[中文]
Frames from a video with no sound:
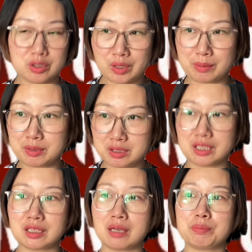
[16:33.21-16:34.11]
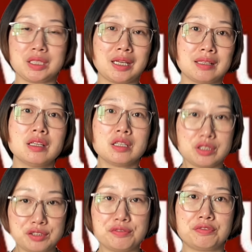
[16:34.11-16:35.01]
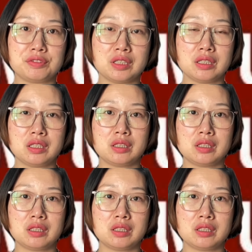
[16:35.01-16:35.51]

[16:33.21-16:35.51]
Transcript: 希望他们健康平安幸福的。